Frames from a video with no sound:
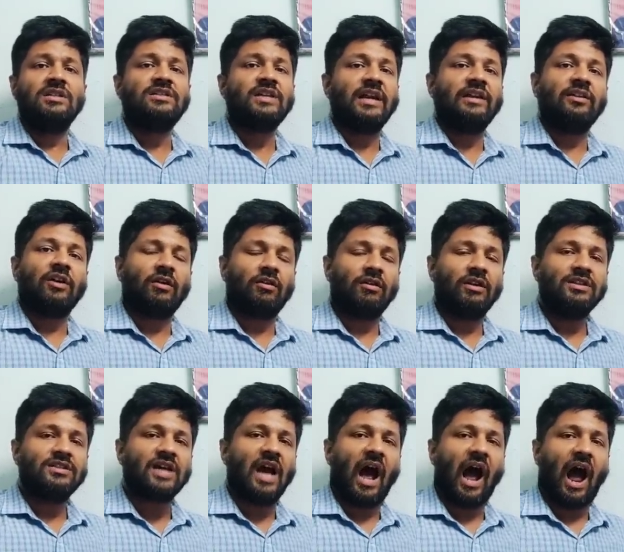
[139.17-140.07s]
যেই
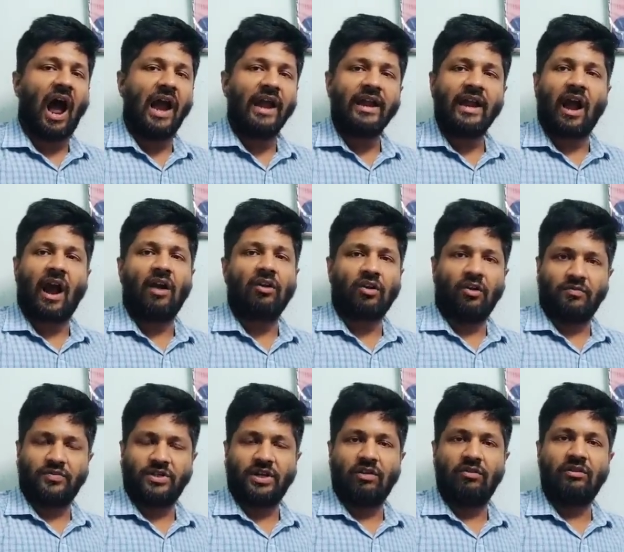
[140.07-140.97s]
ধরনের যে হাই কাট
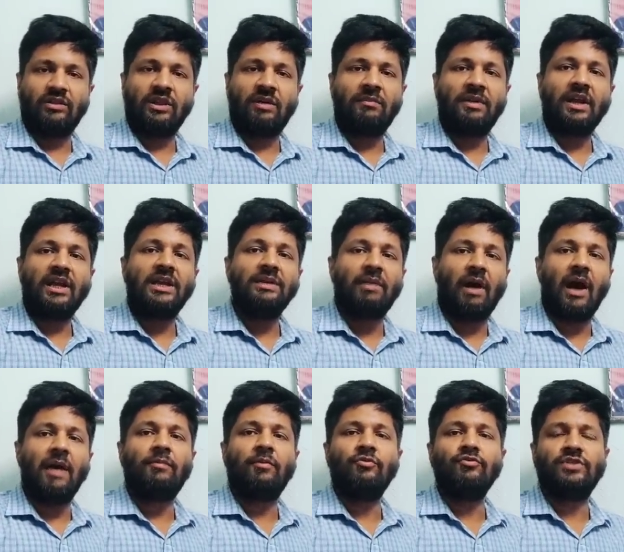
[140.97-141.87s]
অফ সেগুলোতে আমরা
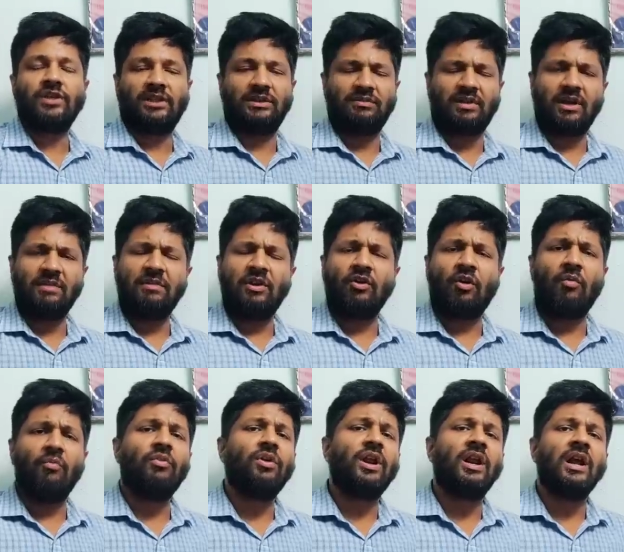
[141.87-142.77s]
কিভাবে পৌঁছাতে পারি বা
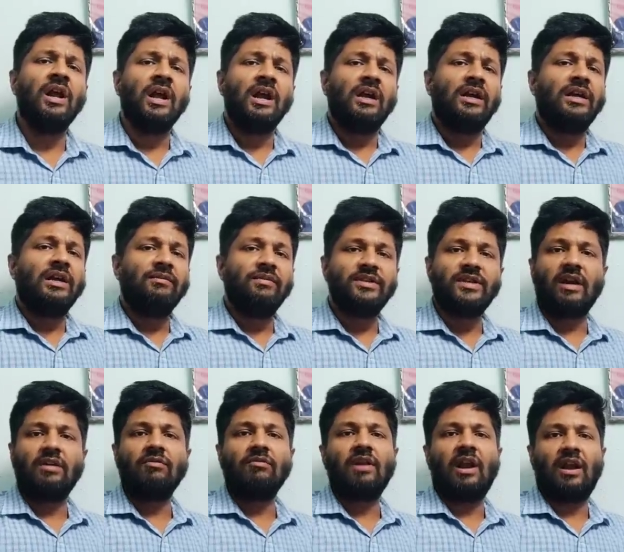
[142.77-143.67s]
নম্বরের
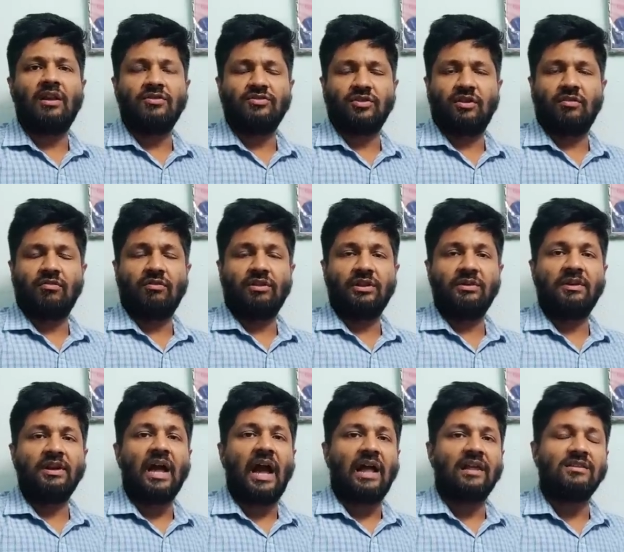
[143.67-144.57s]
ডিভিশনগুলো আলোচনা করতে
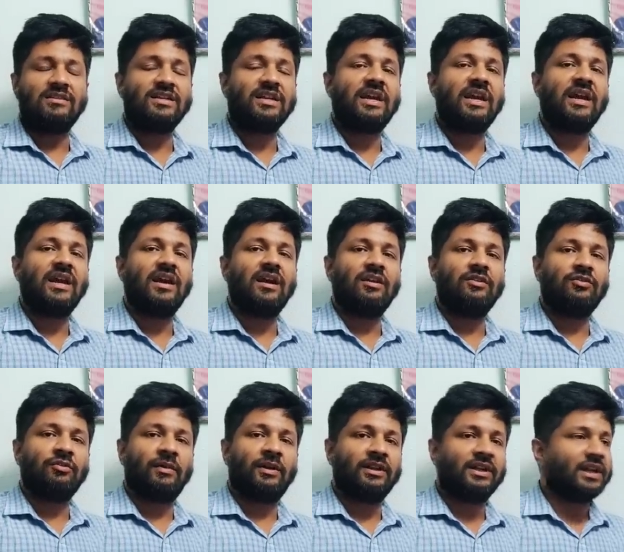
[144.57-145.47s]
পারি আজকে
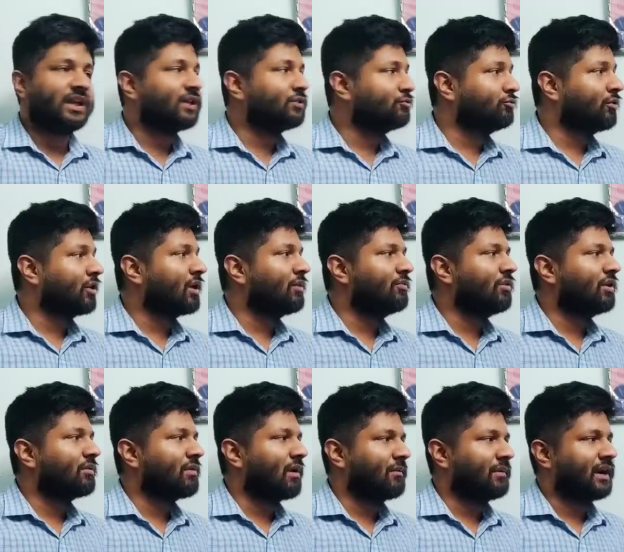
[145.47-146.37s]
তোমাদেরকে
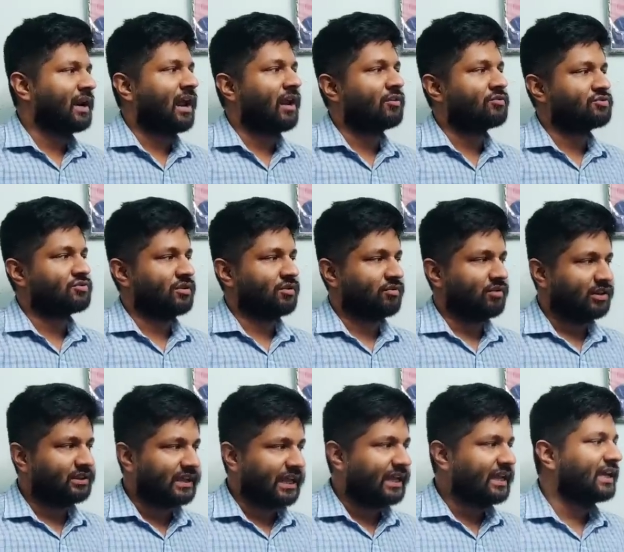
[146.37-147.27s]
তুলনামূলকভাবে এটা আলোচনা
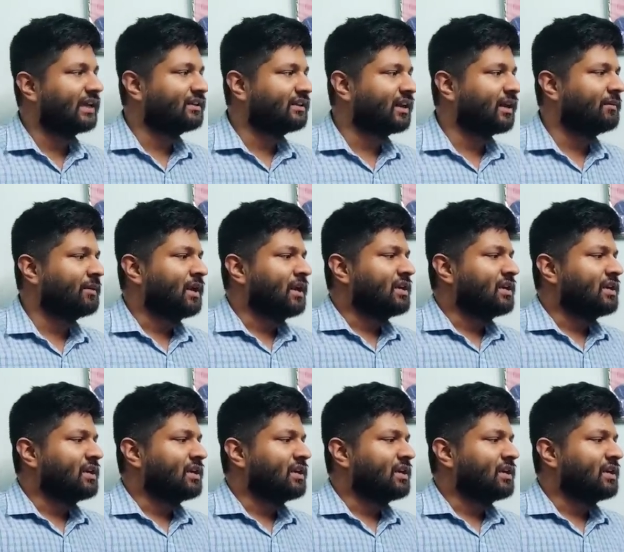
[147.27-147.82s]
করে দেখিয়ে দিলাম